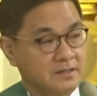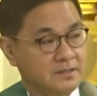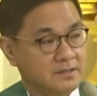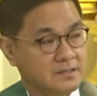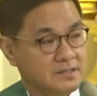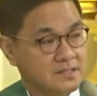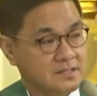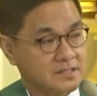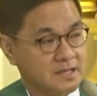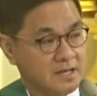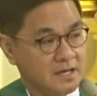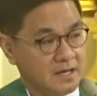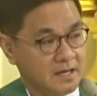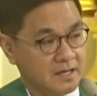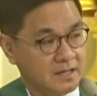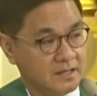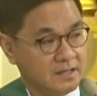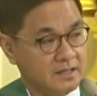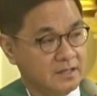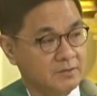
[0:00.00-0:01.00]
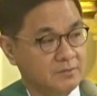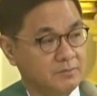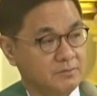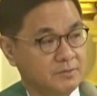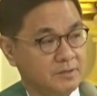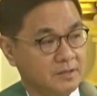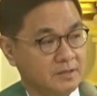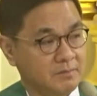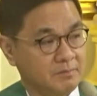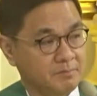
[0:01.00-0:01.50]
sa araw
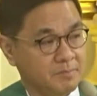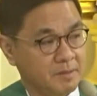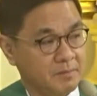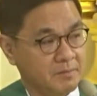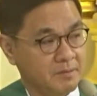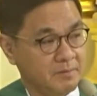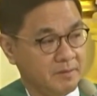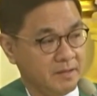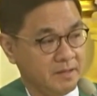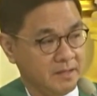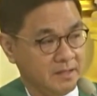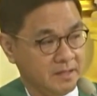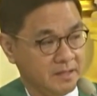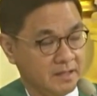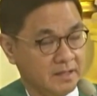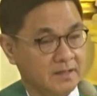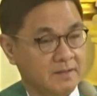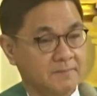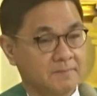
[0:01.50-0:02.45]
ng pamamahinga.